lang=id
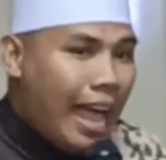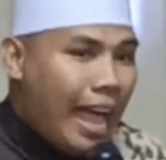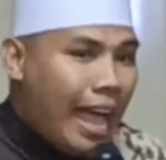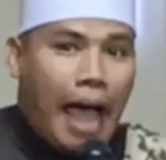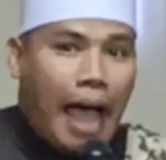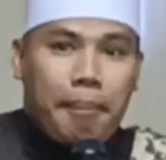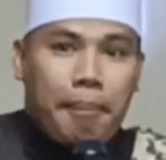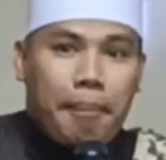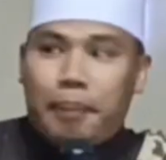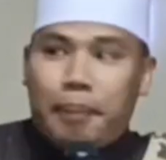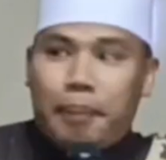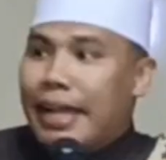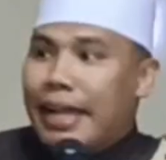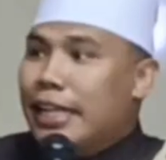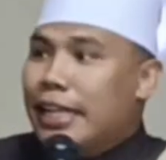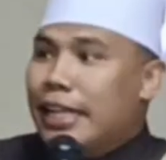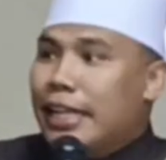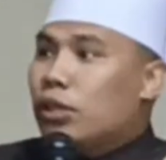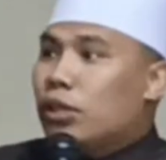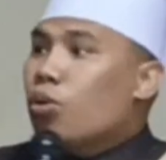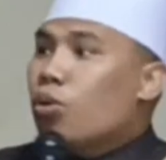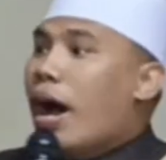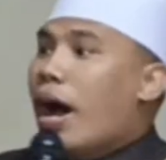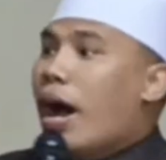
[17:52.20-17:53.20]
apa
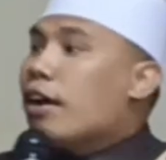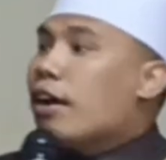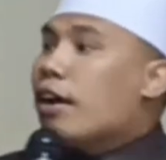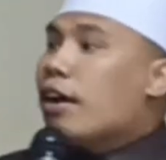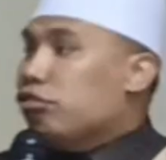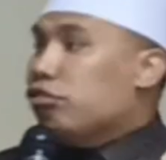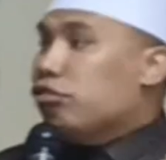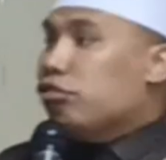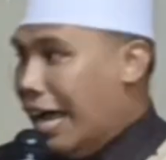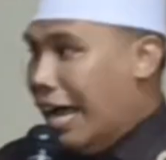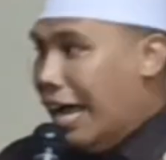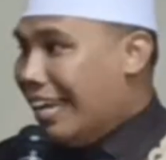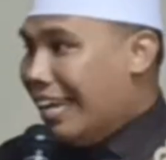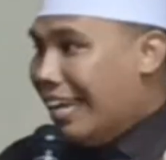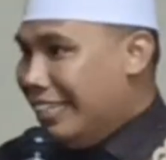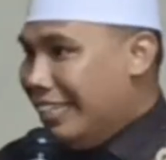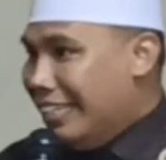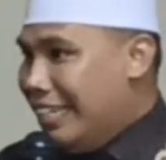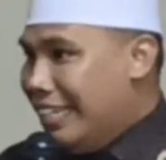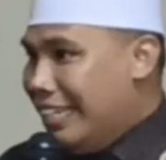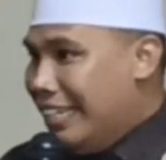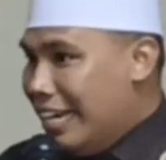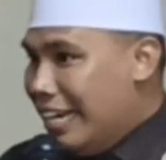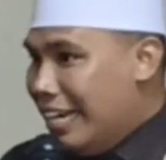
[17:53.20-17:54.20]
itu Arafah
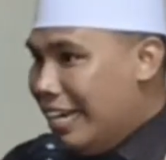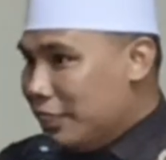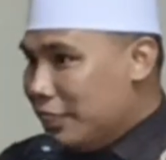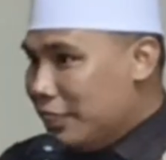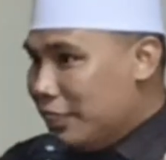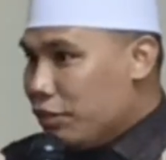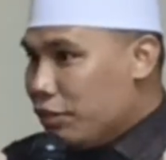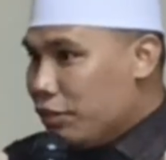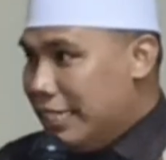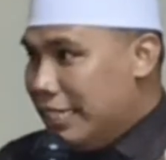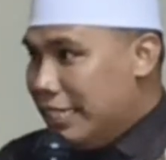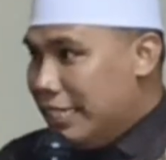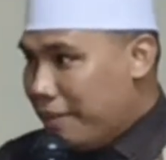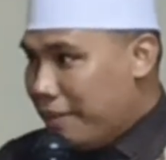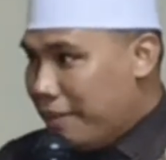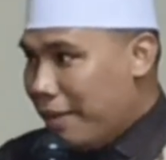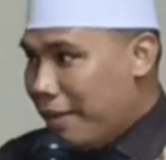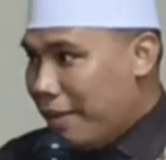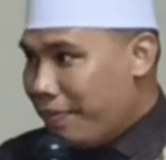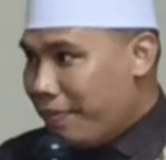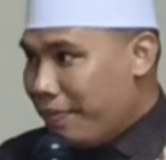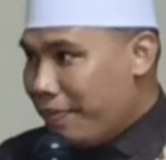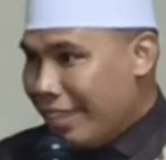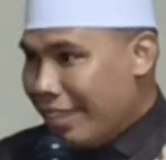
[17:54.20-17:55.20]
ini ada storynya Pak
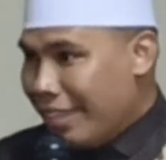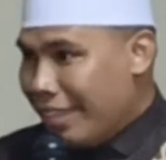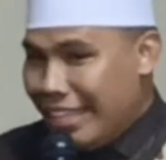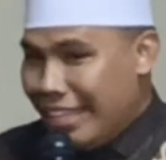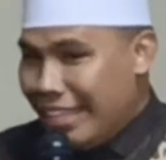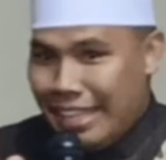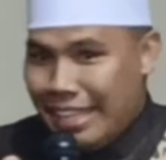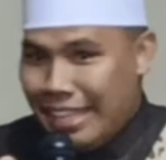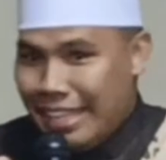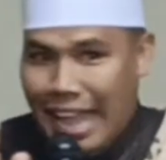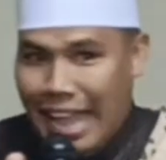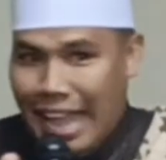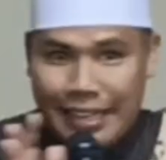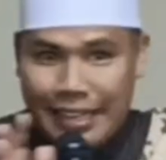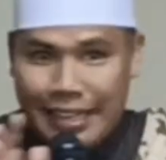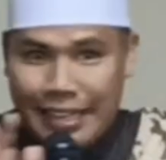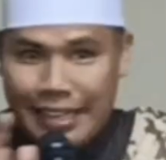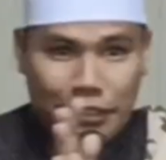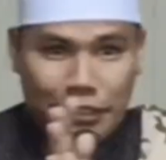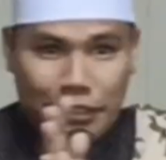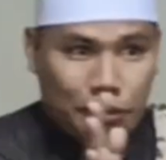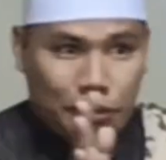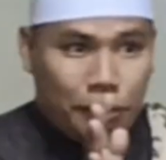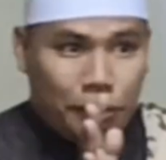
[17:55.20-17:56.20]
ada
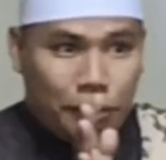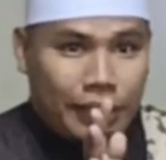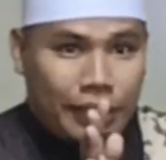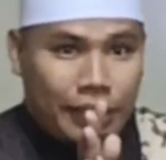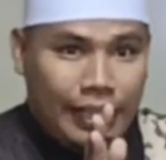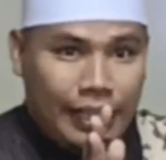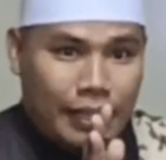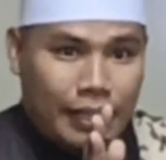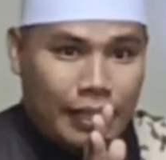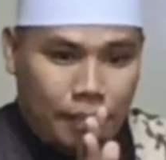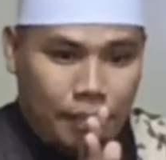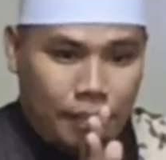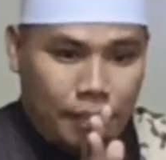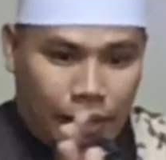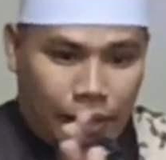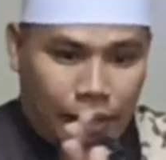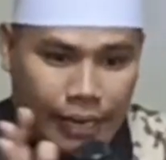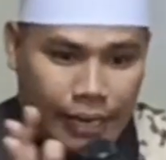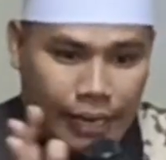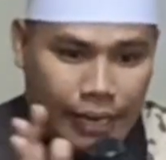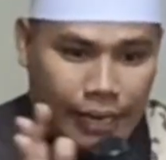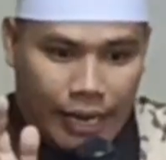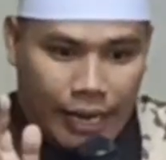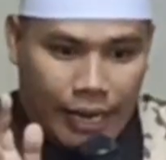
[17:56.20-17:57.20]
storynya
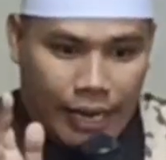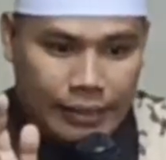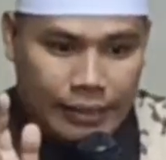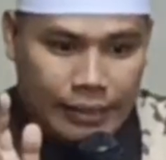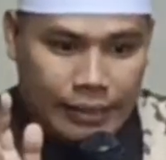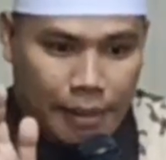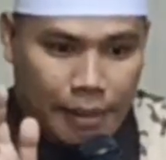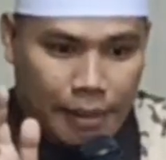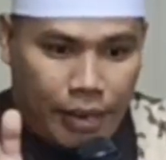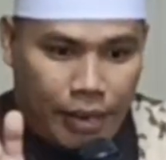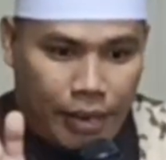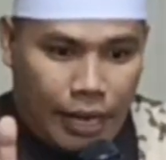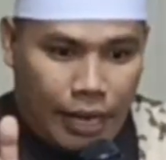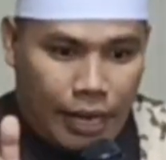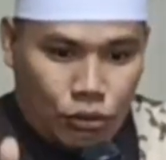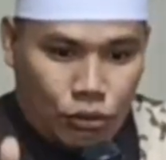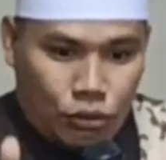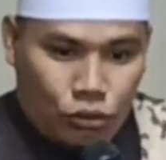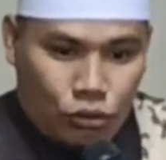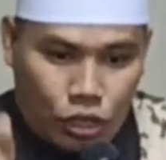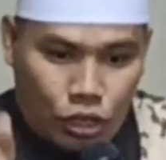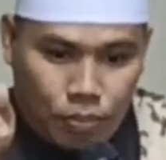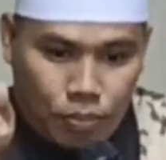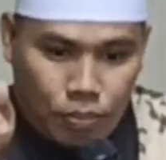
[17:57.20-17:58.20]
kadang kan jamaah
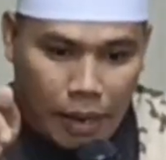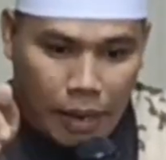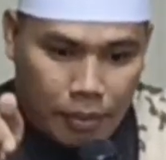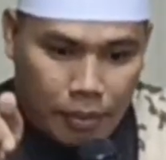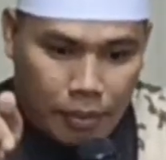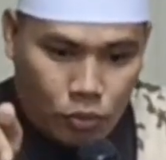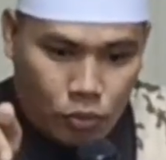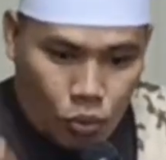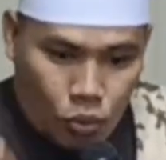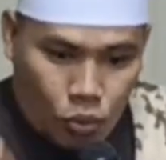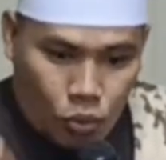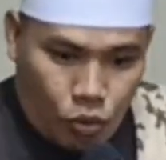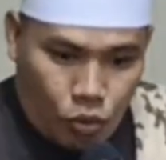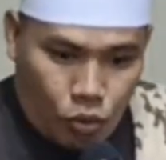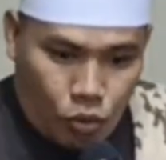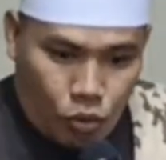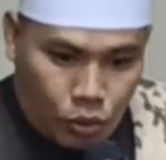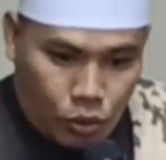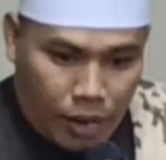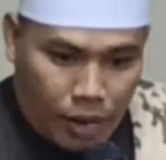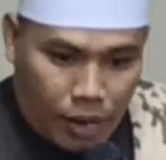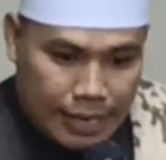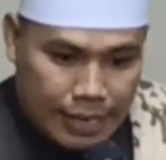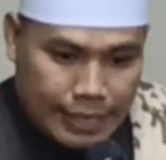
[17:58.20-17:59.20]
tuh tiba wukuf
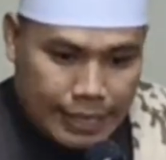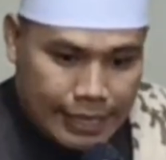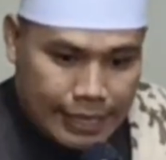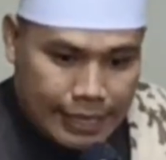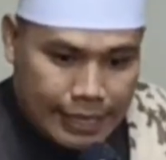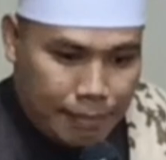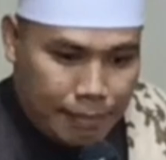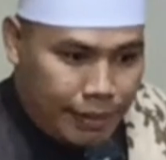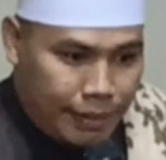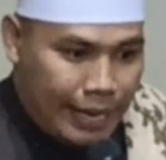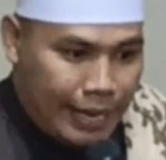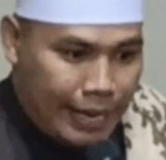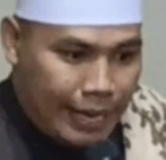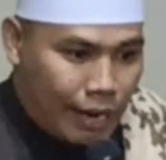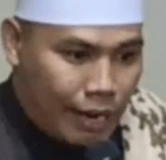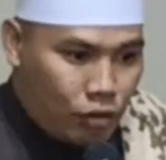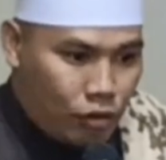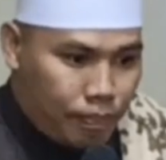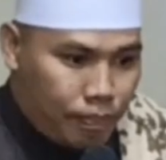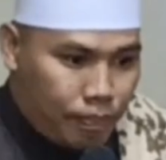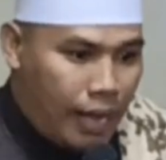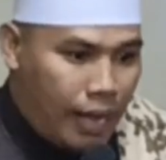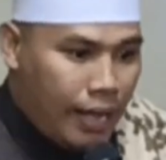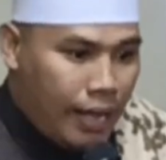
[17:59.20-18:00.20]
doang diem di
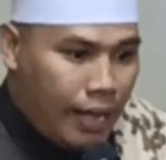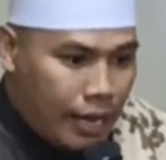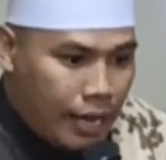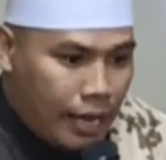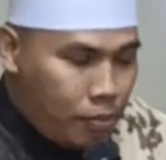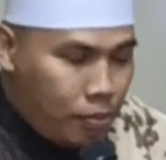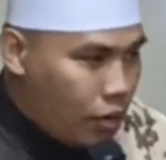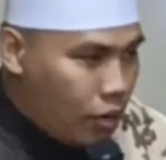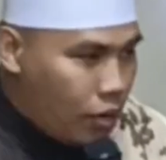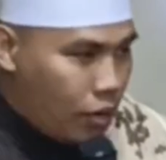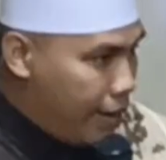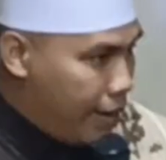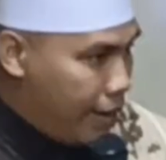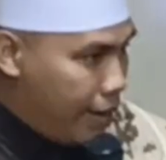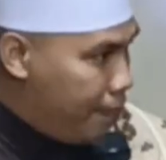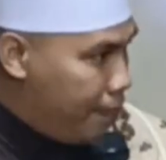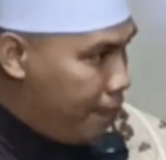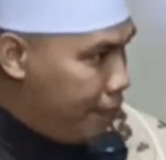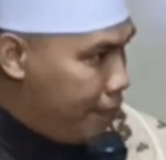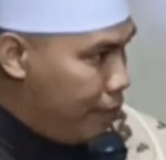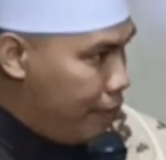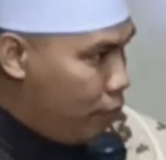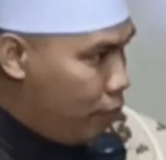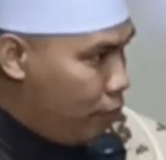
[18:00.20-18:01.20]
Arafah kemudian
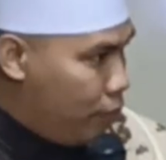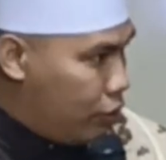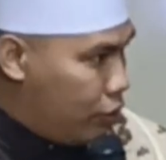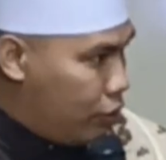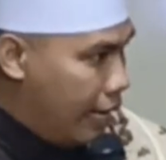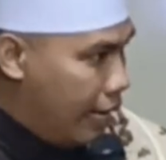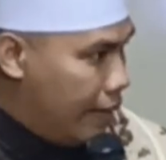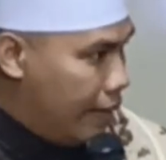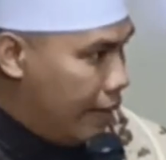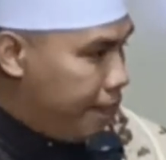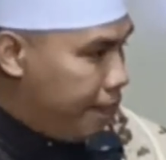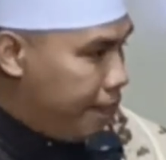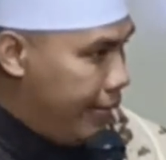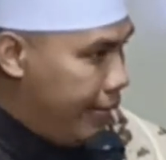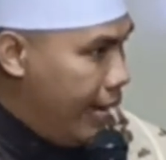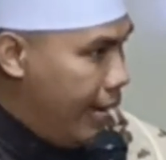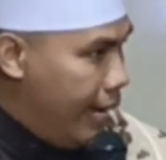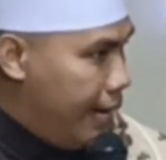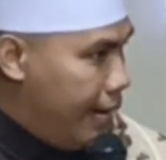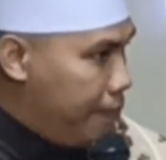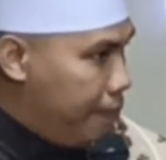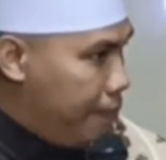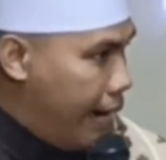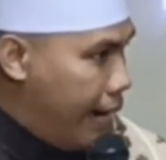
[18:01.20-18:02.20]
malam di Muzdalifah ini
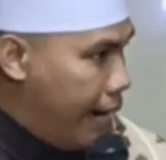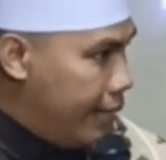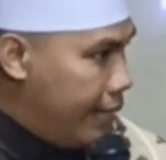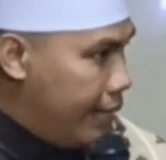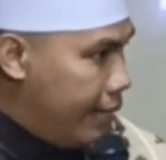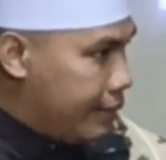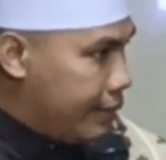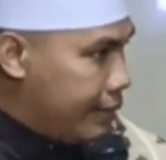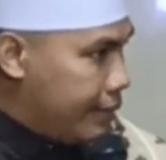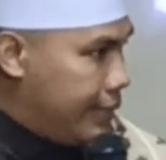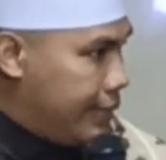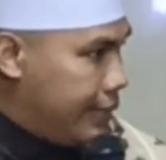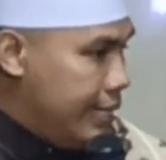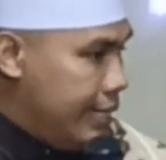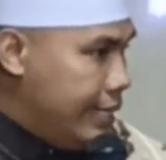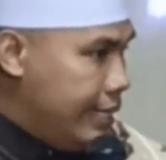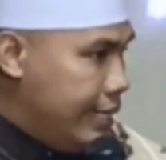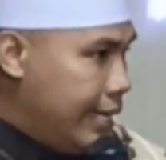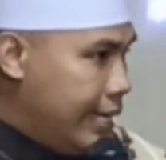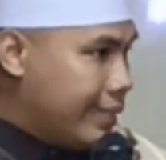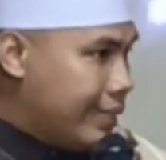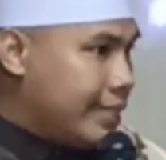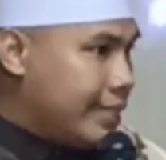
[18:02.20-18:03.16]
ada makna tersendiri yang